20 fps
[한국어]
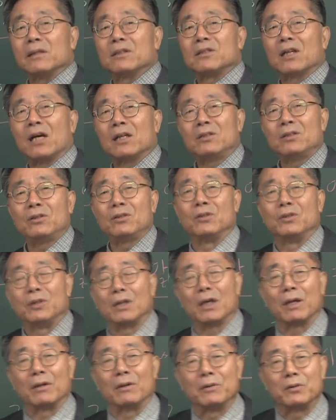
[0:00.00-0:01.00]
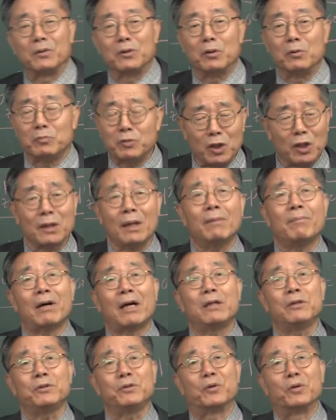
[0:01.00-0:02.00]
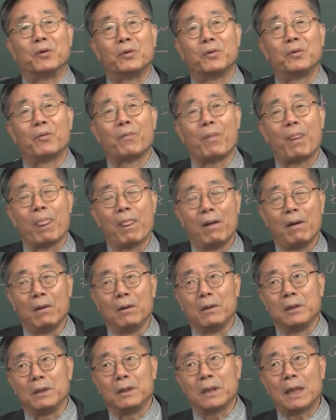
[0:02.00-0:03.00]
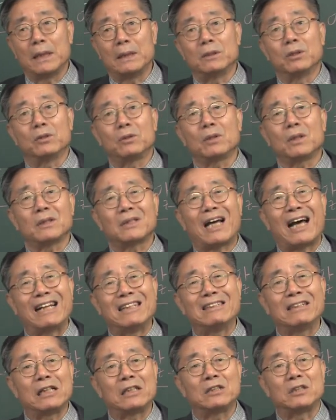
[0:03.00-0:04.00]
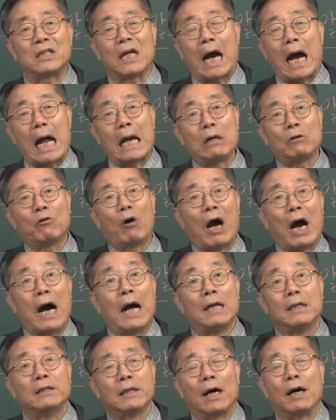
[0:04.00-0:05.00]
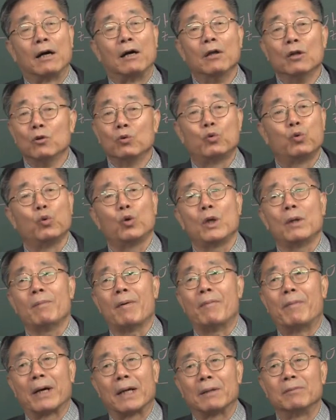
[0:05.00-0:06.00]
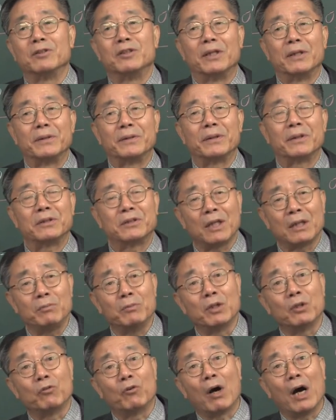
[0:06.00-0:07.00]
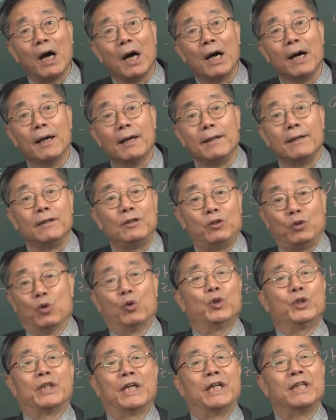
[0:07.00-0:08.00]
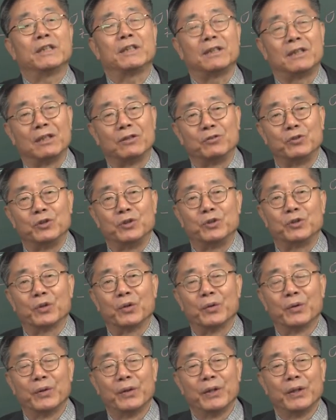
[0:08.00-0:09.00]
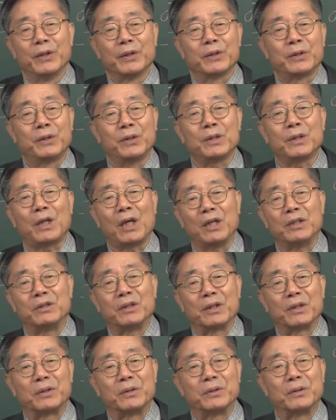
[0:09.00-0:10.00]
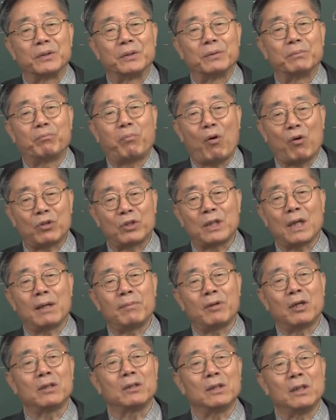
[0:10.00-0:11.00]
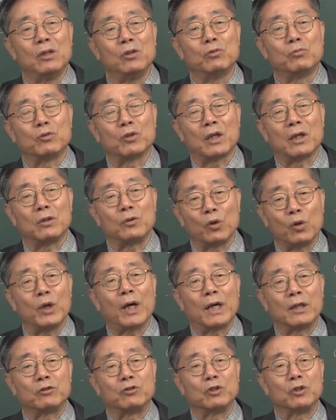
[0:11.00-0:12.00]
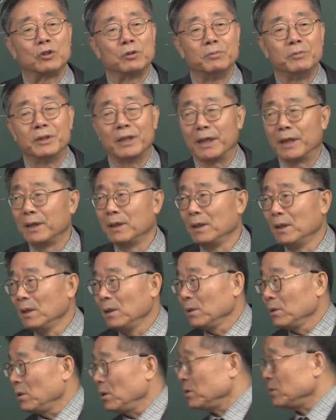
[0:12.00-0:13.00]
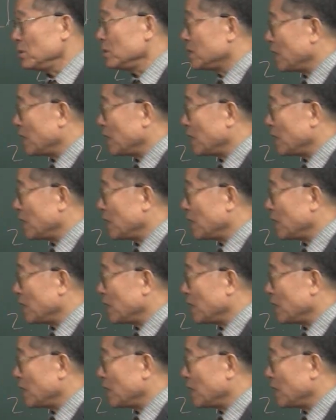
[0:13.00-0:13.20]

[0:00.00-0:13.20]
게 사실은 이게 엄청난 말이죠. 인간이 어떻게 사는가 했을 때 알과 알다 두 개만 말하면 되는 거예요. 생명과 이용이다 이렇게 될 수 있죠. 그렇게 이제 그 복잡한 인류 문화를 요약할 수 있습니다. 그래서